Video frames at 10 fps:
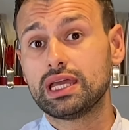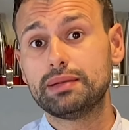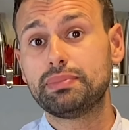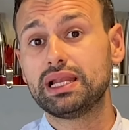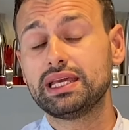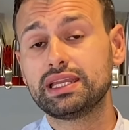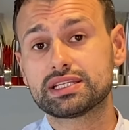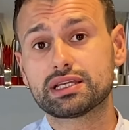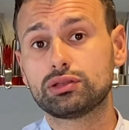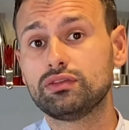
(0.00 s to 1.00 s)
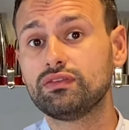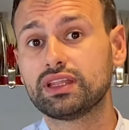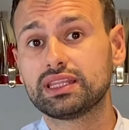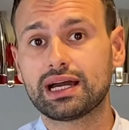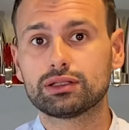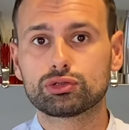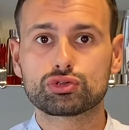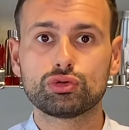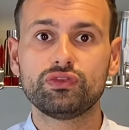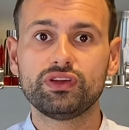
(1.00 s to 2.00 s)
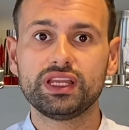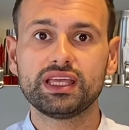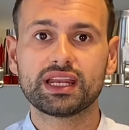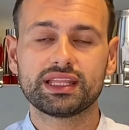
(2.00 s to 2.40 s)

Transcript: il Bellini è stato inventato sul finire